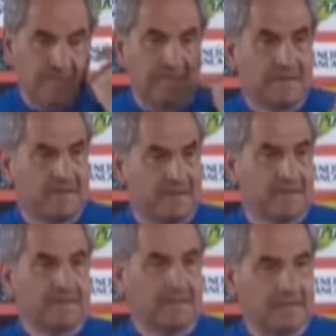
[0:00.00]
il contatto
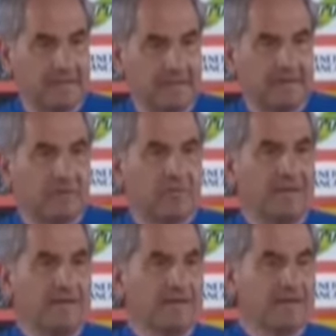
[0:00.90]
con la
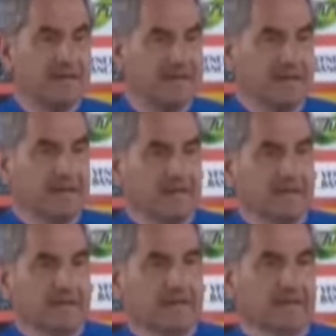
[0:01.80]
realtà del campo. Ah.
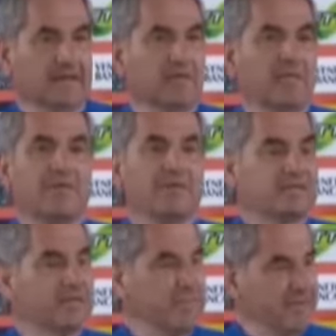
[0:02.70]
Noi abbiamo
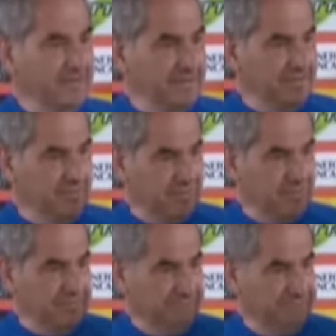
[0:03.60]
questi impegni di
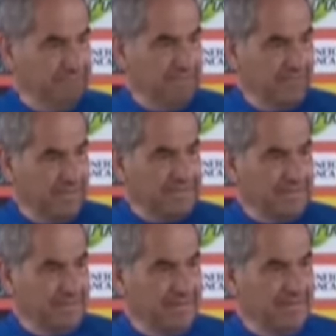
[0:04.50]
lavoro che devono
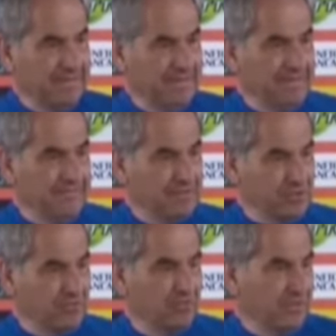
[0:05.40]
essere
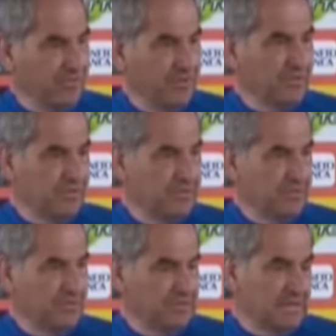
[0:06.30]
vissuti in
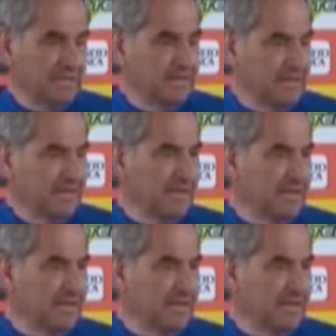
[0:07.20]
modo al di là